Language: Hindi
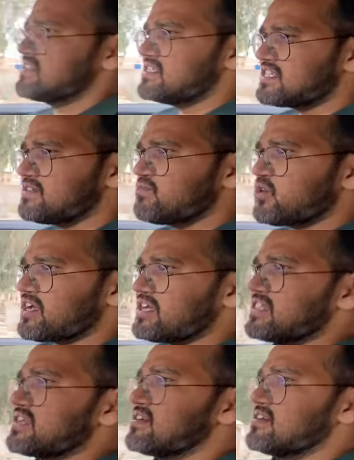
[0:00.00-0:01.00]
सिटी मोड के
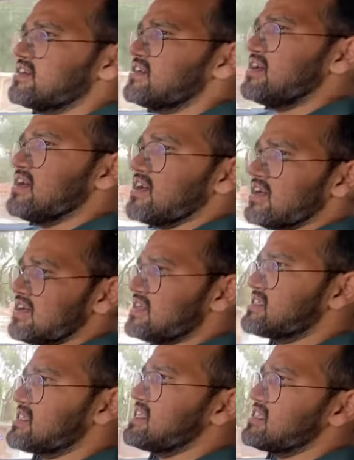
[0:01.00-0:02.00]
अंदर
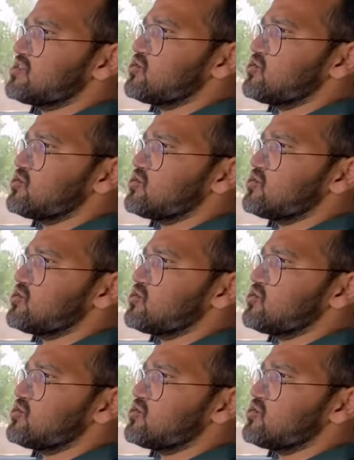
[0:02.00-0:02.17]
इसके अंदर